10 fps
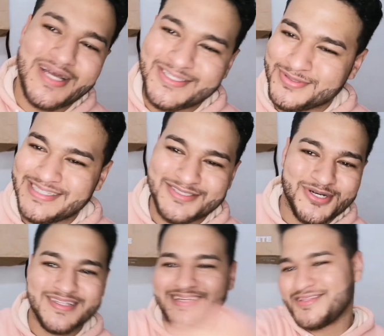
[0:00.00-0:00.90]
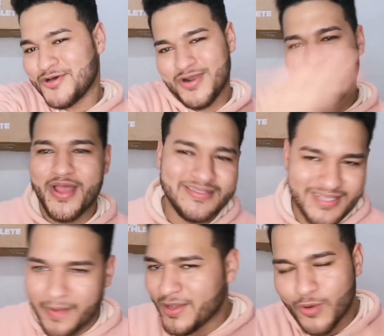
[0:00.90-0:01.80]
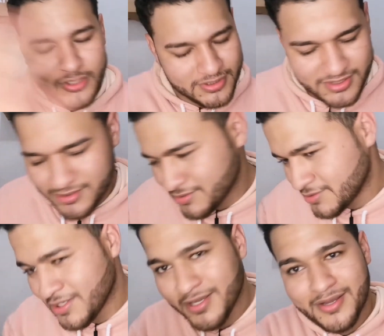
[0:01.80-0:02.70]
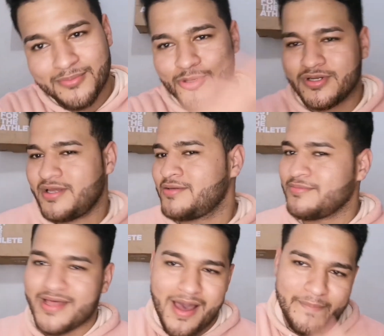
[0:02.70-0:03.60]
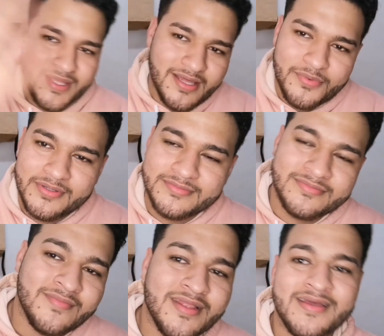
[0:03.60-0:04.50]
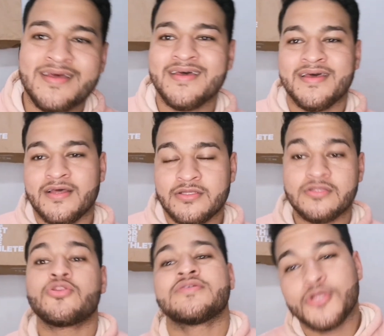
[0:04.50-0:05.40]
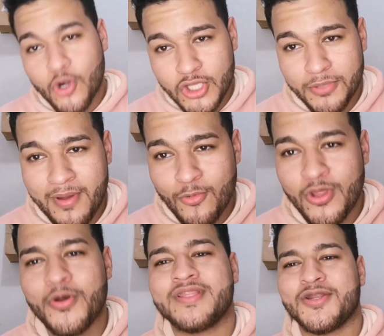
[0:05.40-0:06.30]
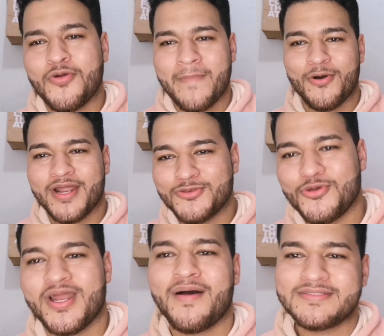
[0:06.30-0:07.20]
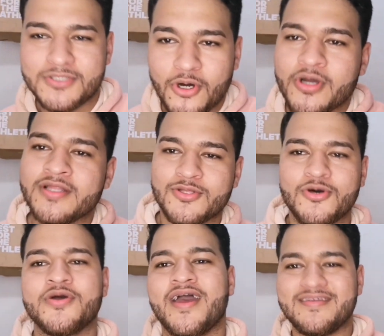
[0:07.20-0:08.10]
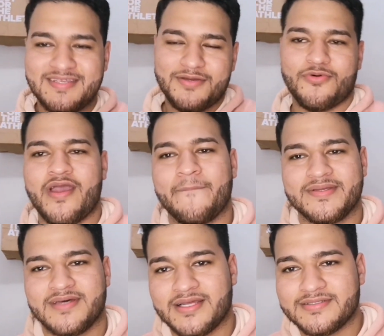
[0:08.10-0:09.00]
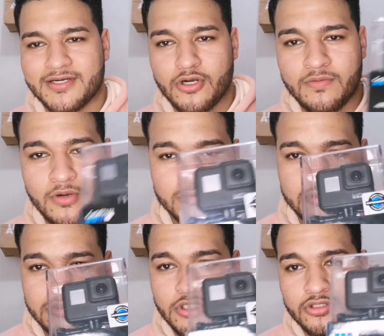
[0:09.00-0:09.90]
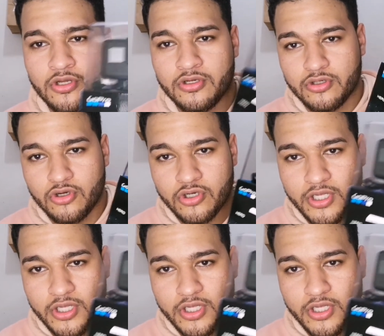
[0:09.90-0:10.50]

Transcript: hecho un desorden y no les voy a enseñar mi cuarto así. Porque me da pena, pues. Entonces yo cuando me mueve voy a tener un mejor estudio de grabación y todo, y ahí sí voy a empezar a hacer los vlogs y todo con